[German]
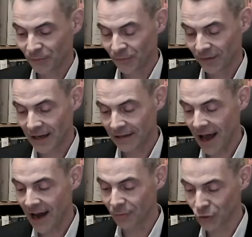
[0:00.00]
sagt
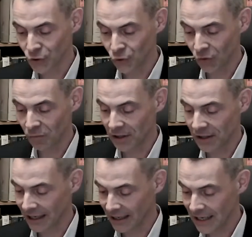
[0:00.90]
Achim und stößt mich
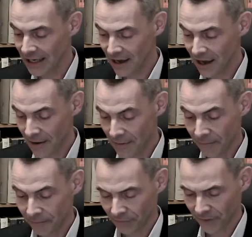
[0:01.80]
an, nicht?
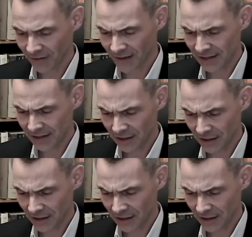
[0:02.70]
Was?